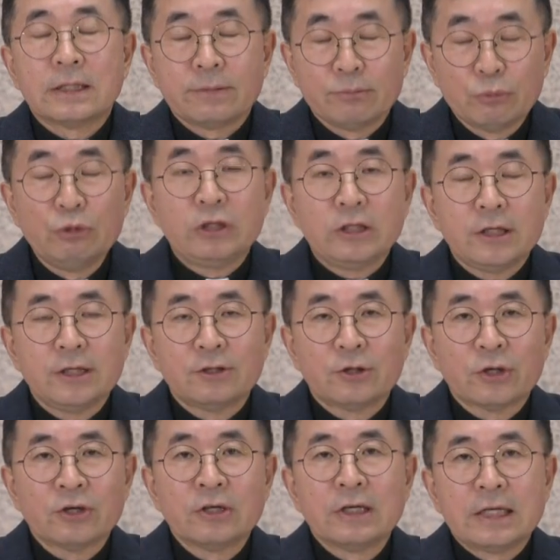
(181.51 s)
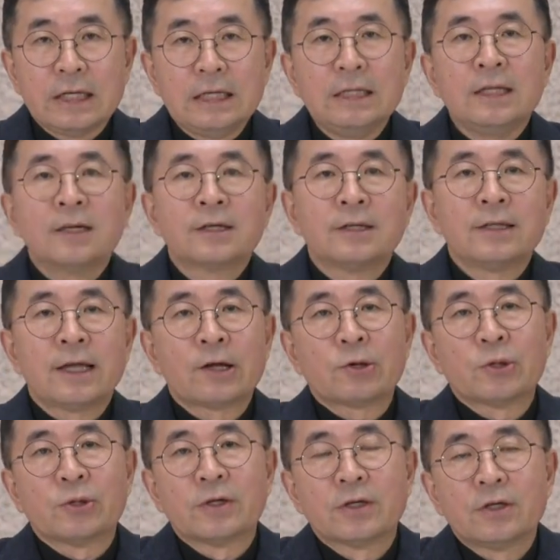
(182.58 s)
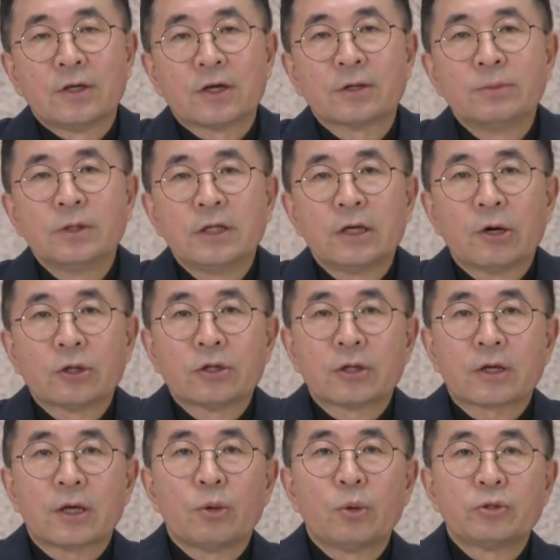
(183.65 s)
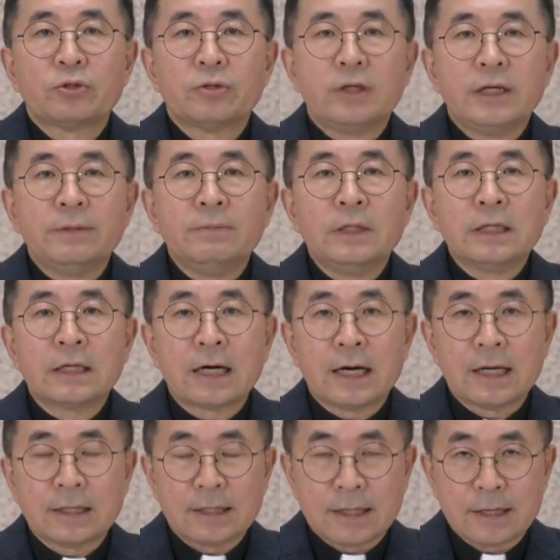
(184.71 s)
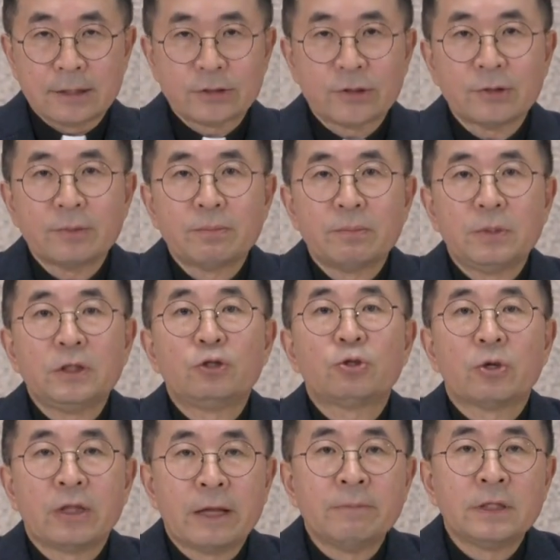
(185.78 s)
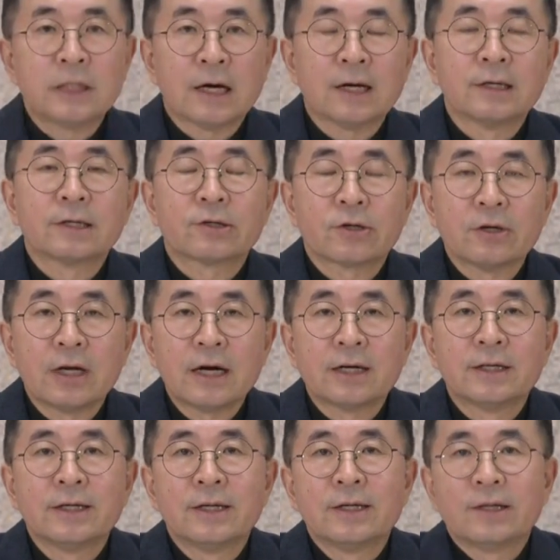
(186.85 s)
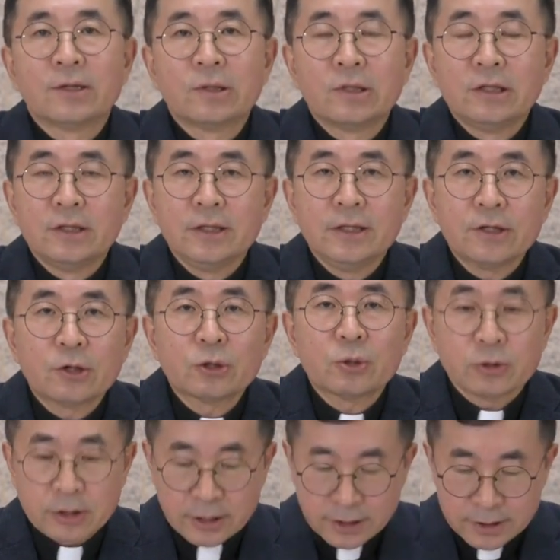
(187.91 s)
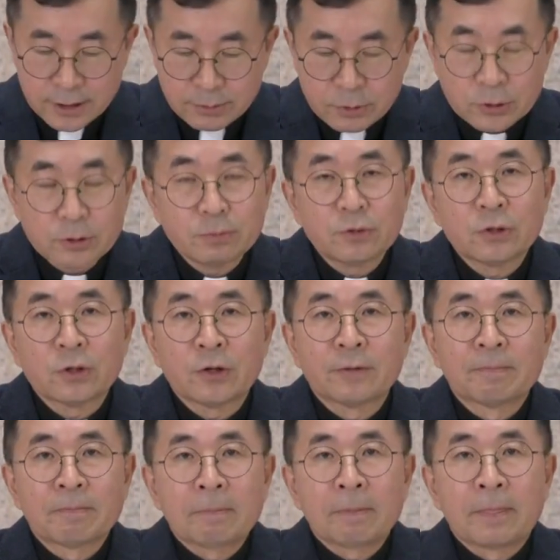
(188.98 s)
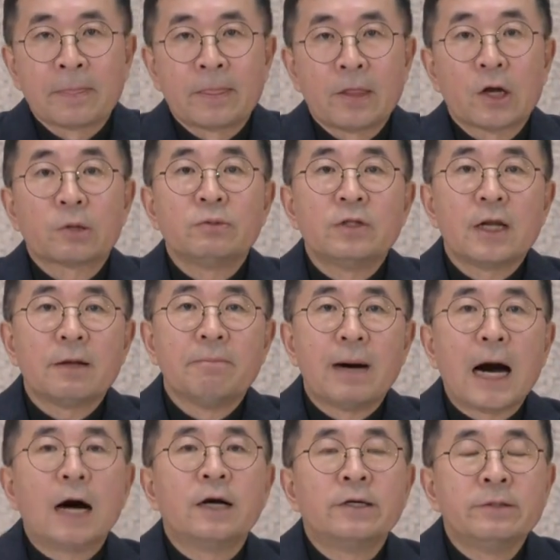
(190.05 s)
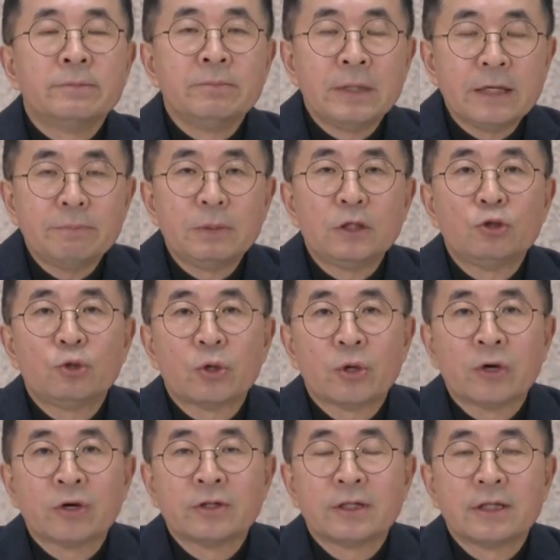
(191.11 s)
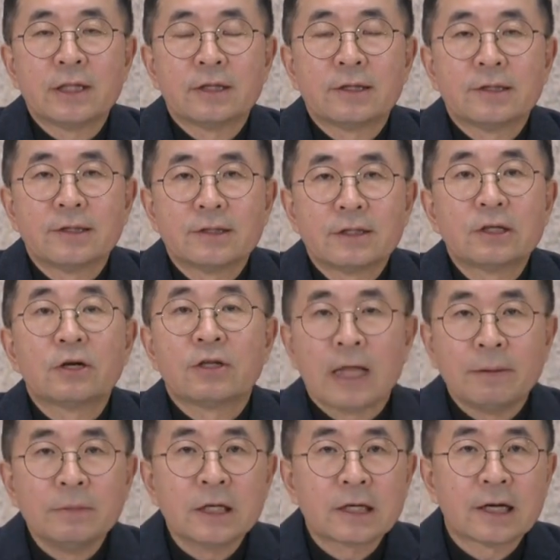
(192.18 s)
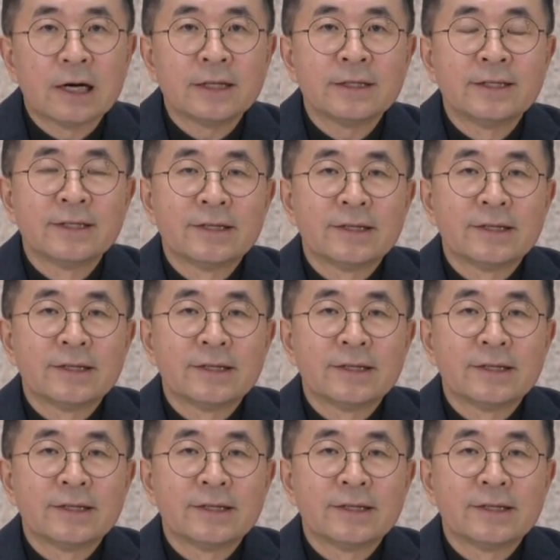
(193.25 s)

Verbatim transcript: 물질이죠. 있는 그대로 여러분들이 어떻게 옷을 입는가에 따라서 비추어냅니다. 그러나 이것도 생각해 보십시오. 여러분들의 마음이 비추어 드러납니까?